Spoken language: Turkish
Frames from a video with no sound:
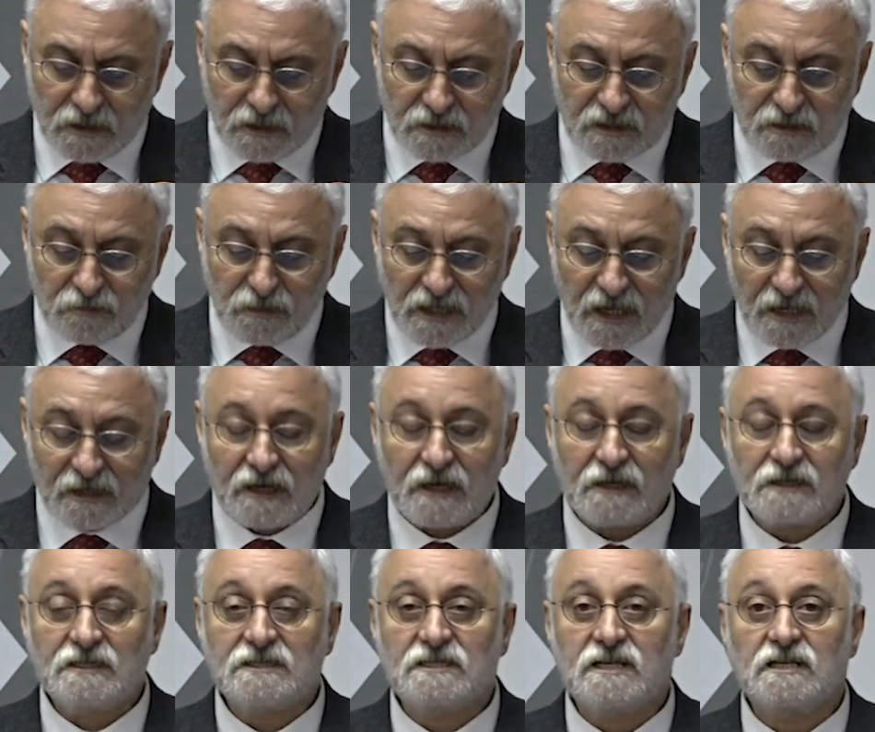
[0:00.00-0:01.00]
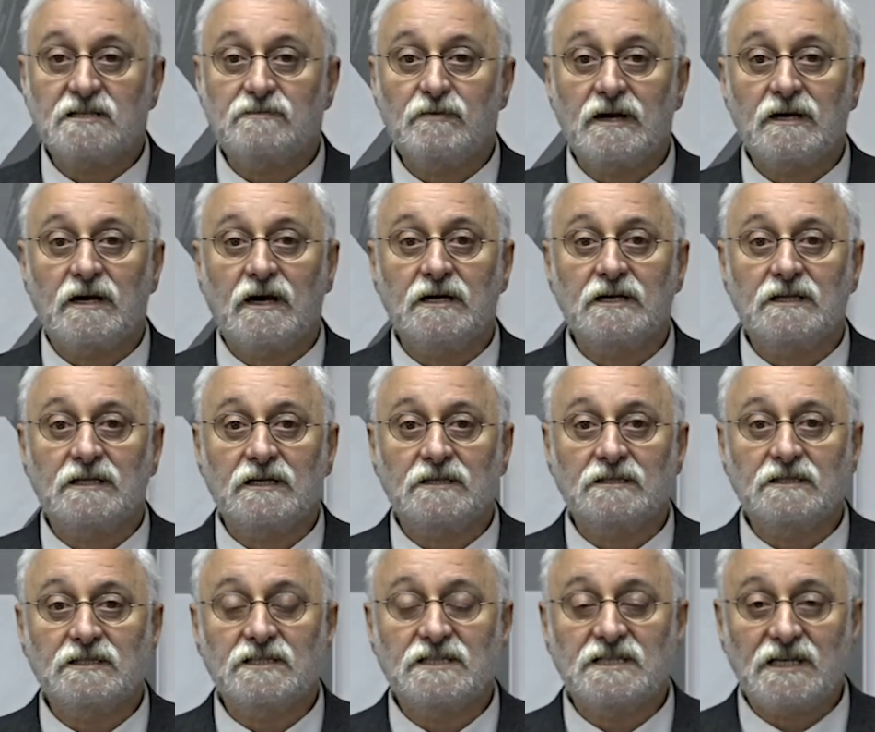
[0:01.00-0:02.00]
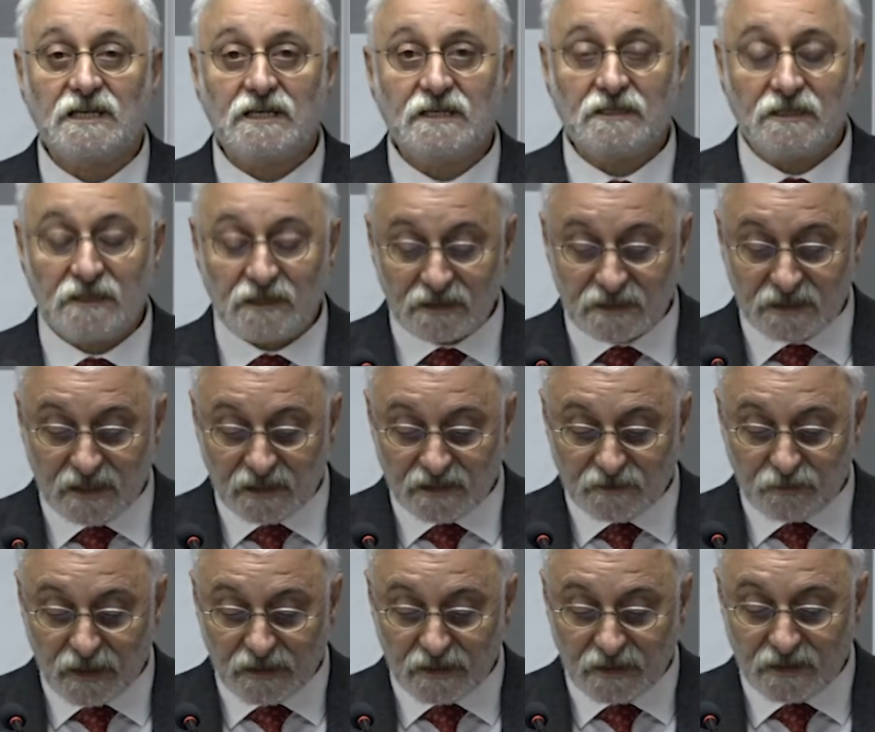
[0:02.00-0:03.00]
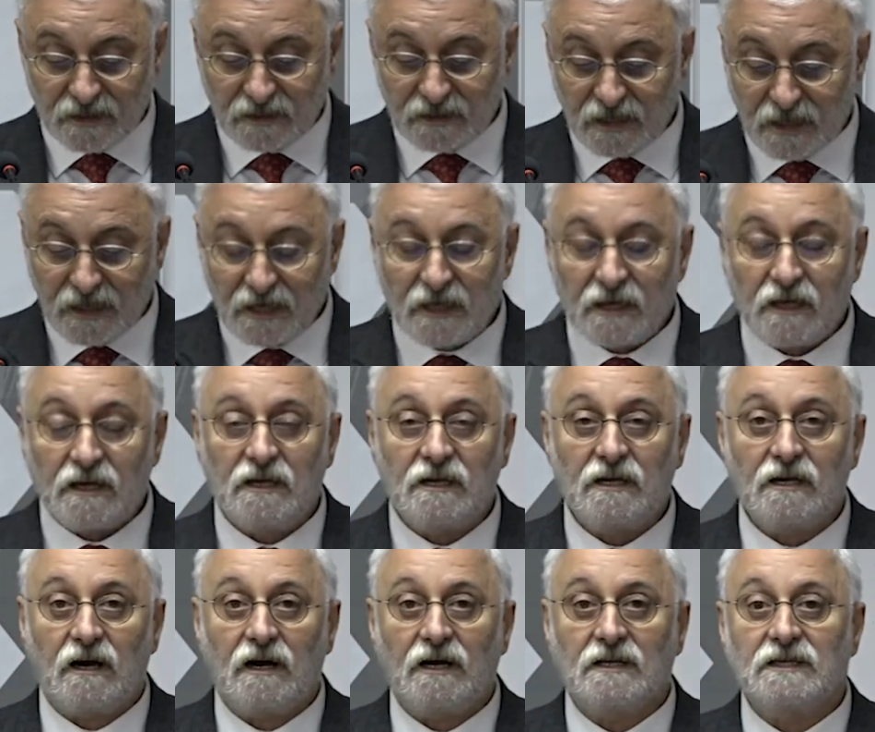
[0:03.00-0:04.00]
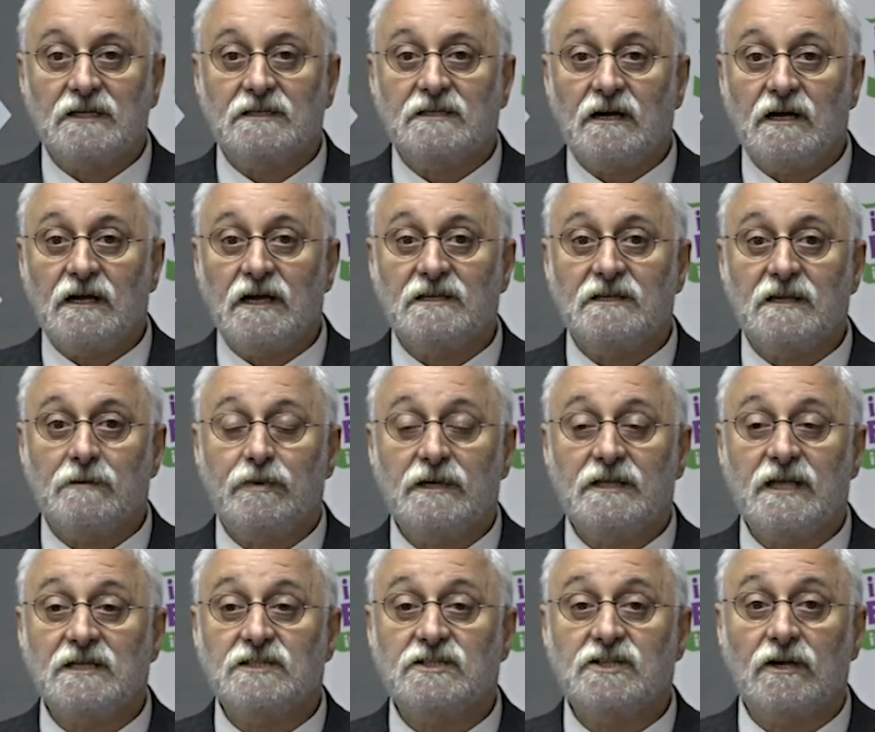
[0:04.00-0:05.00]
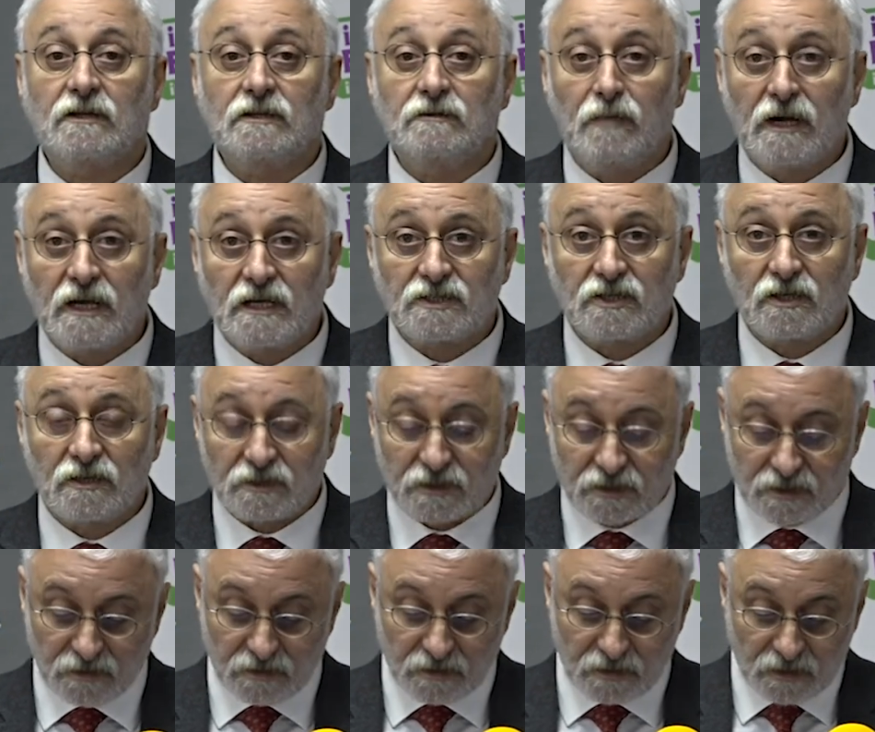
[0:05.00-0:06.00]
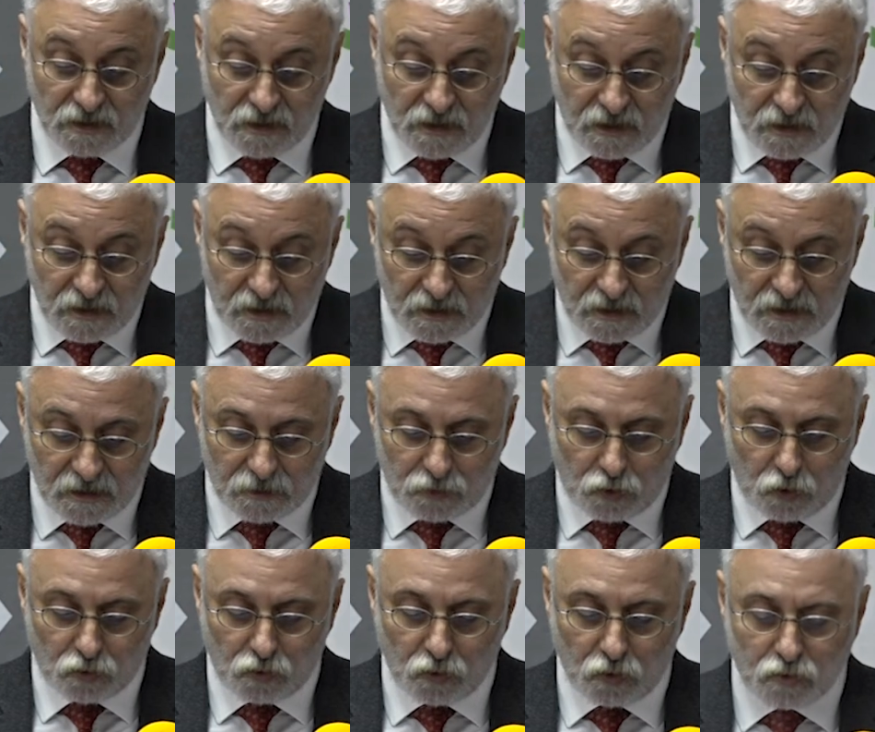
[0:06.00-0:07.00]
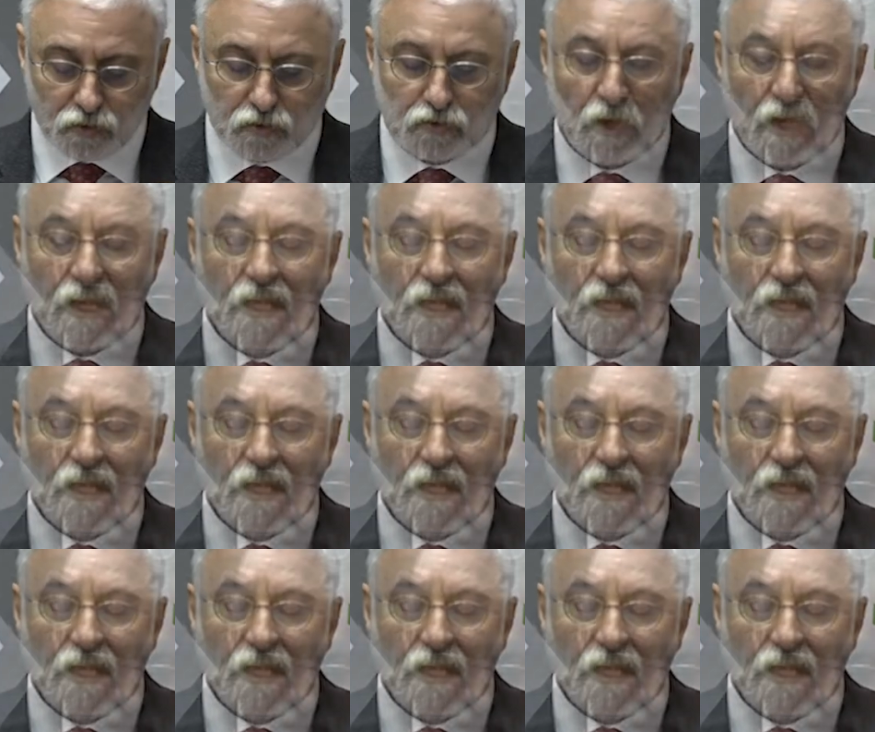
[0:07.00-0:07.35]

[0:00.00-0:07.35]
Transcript: Kimi yerlerde seçmen kayıtlarının silindiğini, seçmenlerin adeta HDP'den çalınmaya çalıştığını görüyoruz.